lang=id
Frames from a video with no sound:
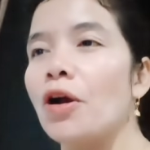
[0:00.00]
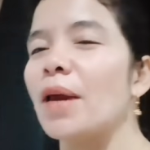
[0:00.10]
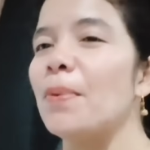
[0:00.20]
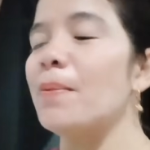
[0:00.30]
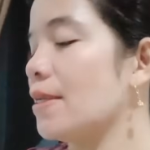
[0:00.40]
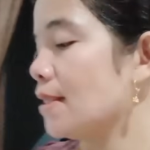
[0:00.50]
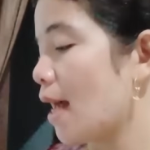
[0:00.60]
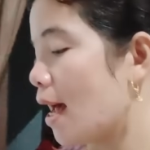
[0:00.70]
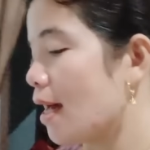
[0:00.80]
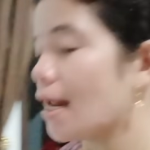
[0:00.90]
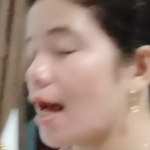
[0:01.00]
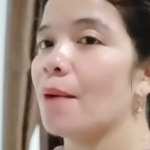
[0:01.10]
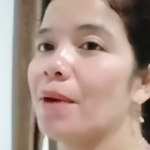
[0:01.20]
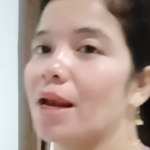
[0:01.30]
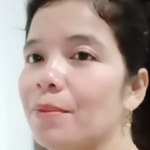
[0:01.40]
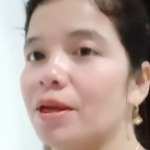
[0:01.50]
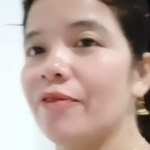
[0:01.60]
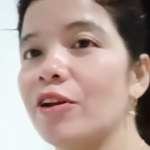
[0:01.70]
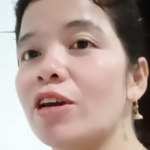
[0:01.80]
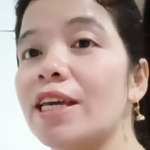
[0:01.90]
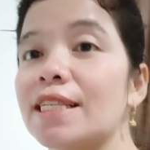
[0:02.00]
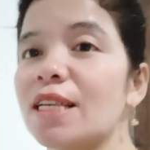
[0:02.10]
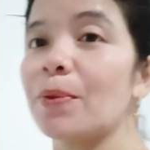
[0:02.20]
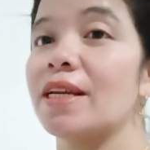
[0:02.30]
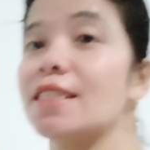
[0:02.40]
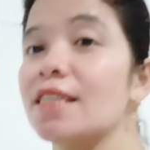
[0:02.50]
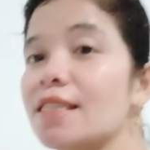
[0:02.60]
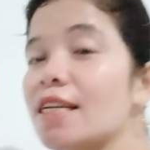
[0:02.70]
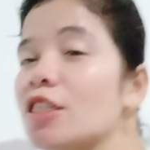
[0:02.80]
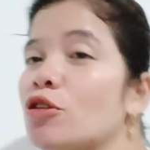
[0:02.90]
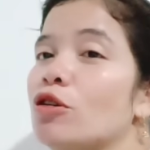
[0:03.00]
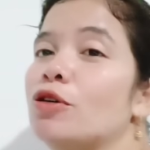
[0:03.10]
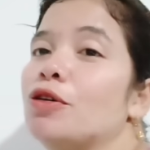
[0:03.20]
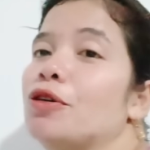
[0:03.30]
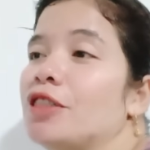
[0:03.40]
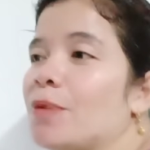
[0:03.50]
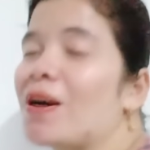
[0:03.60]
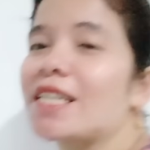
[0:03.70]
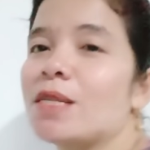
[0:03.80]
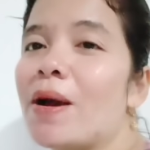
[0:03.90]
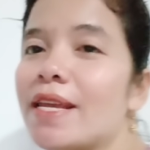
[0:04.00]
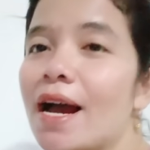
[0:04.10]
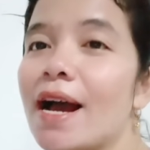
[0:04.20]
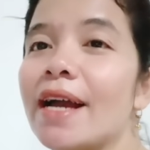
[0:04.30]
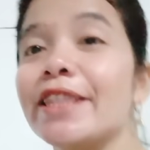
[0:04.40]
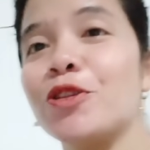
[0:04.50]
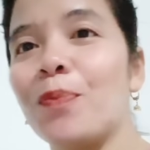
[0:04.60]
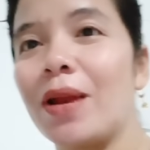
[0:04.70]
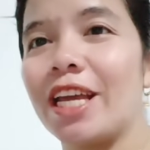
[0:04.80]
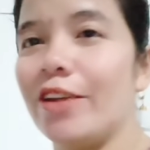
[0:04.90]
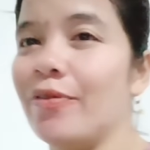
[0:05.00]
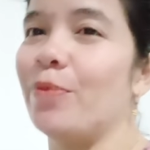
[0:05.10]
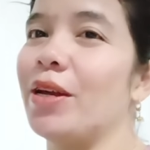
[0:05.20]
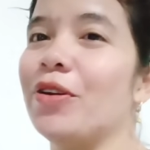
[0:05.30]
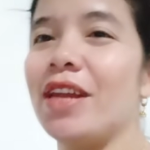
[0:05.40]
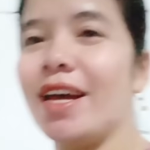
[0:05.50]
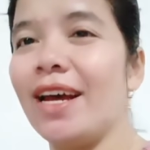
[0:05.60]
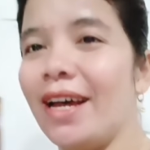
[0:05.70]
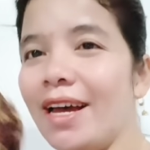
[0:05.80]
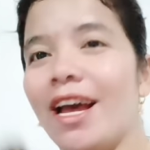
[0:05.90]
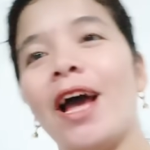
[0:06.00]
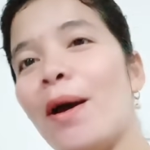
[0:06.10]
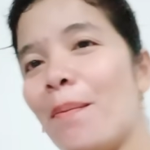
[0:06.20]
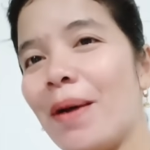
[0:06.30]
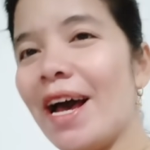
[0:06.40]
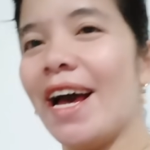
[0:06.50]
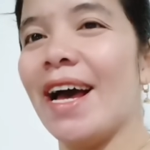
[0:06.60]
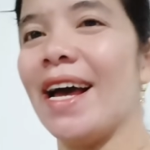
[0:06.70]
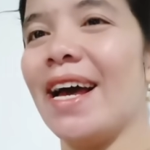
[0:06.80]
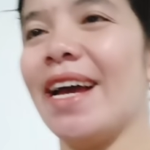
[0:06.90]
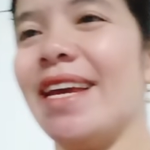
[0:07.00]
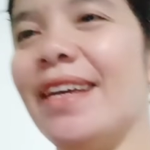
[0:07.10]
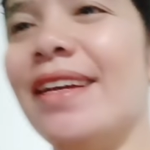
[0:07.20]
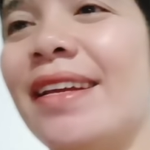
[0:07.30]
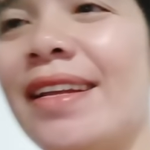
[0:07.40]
Oke pemirsa, nah malam ini video kita sampai di sini saja dulu. Terima kasih banyak, kita jumpa lagi di video berikutnya. Bye.